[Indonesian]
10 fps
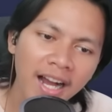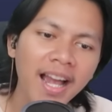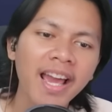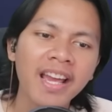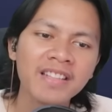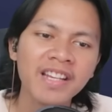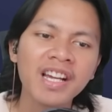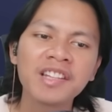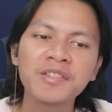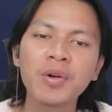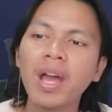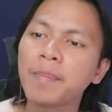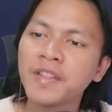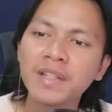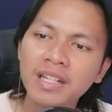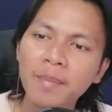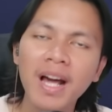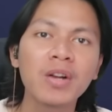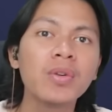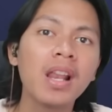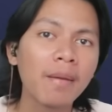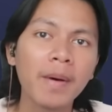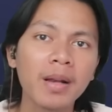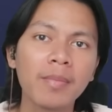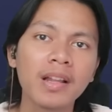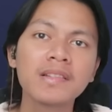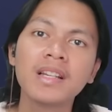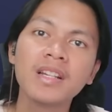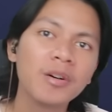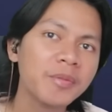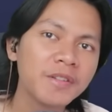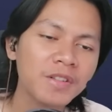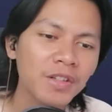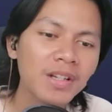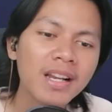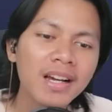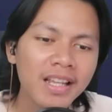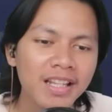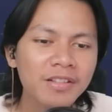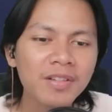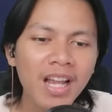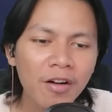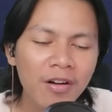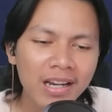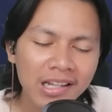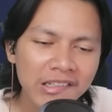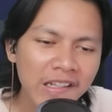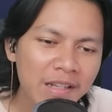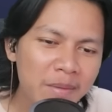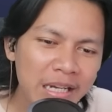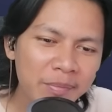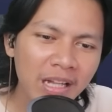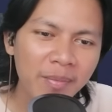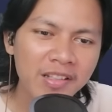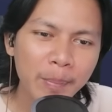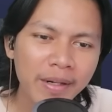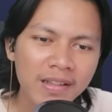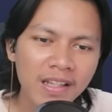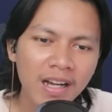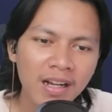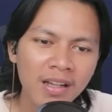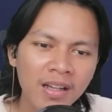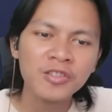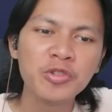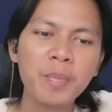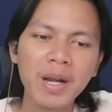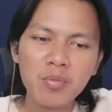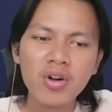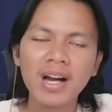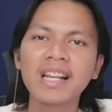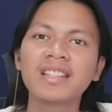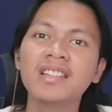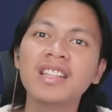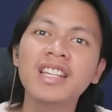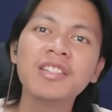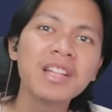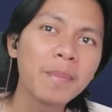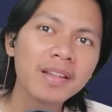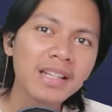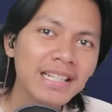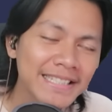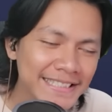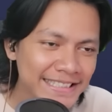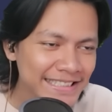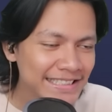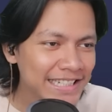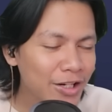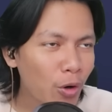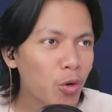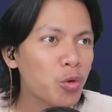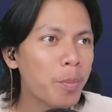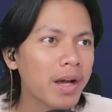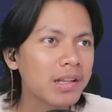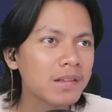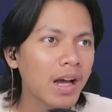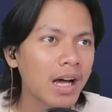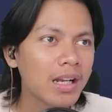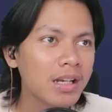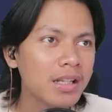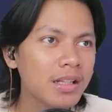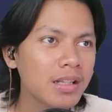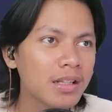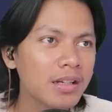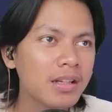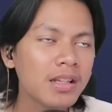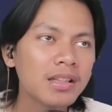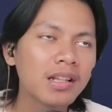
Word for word: Oke itu dia guys untuk episode terbaru 18 dari Dom Studio Dan yang ini tuh ini aku ngerasa ini mirip sama seperti yang cuman muka kelihatan gigi itu siapa sih? Aduh aku lupa guys yang ada di Digital